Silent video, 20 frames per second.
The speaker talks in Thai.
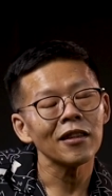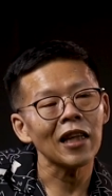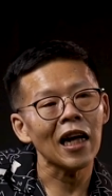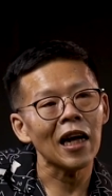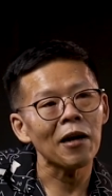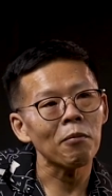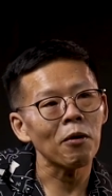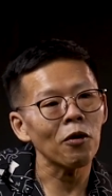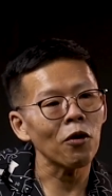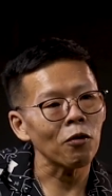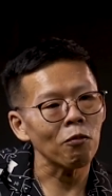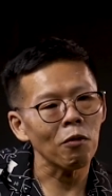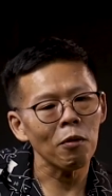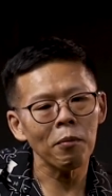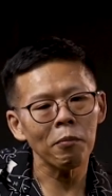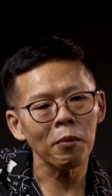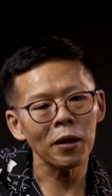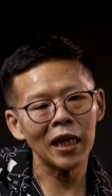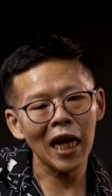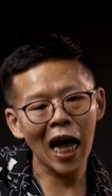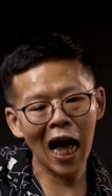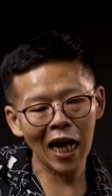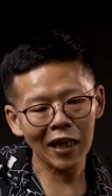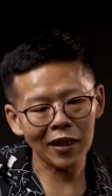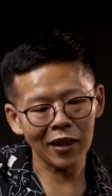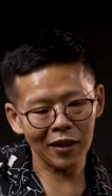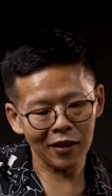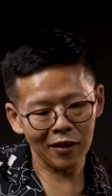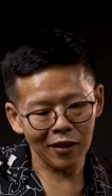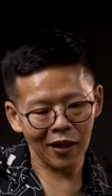แต่ปรากฏว่ามันยาก
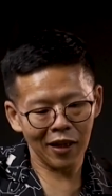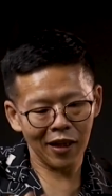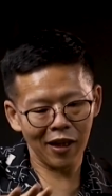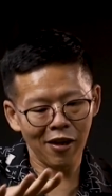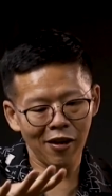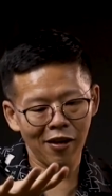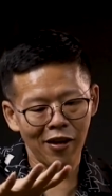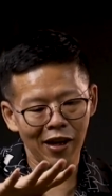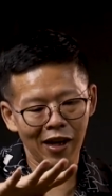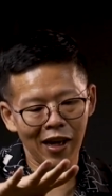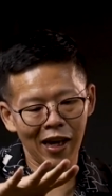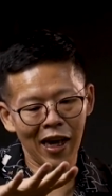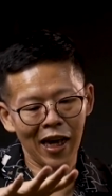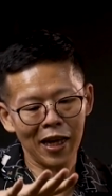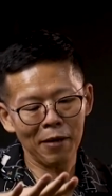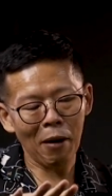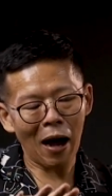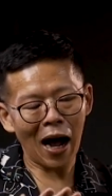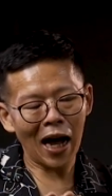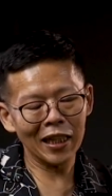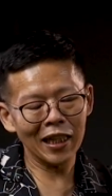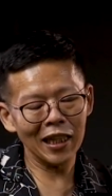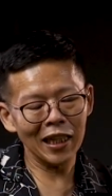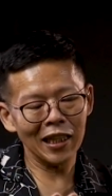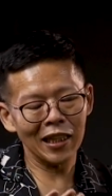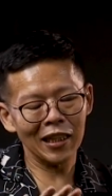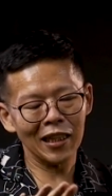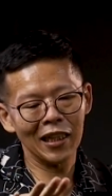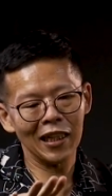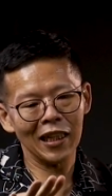ตึงไอ้พาร์ท
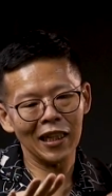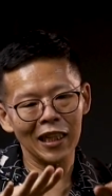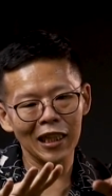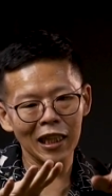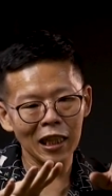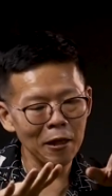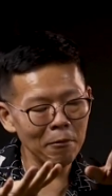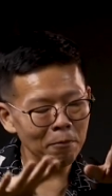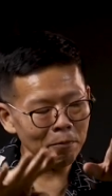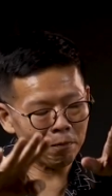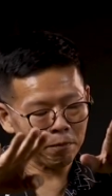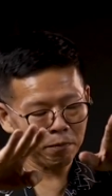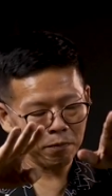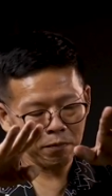ที่ลิทึม